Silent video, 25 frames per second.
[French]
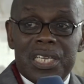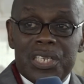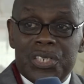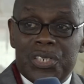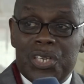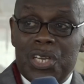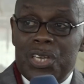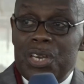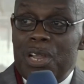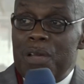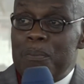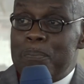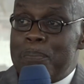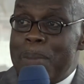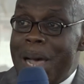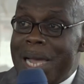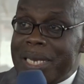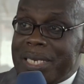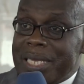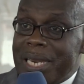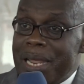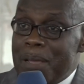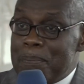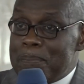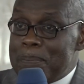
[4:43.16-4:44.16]
Je ne
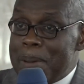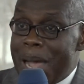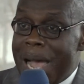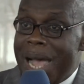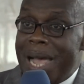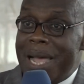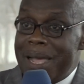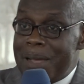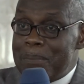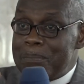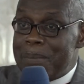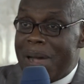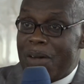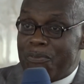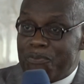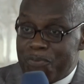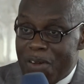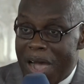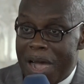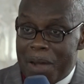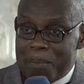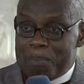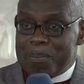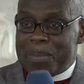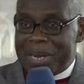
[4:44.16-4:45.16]
battrai pas ma
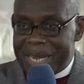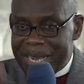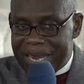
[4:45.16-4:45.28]
femme.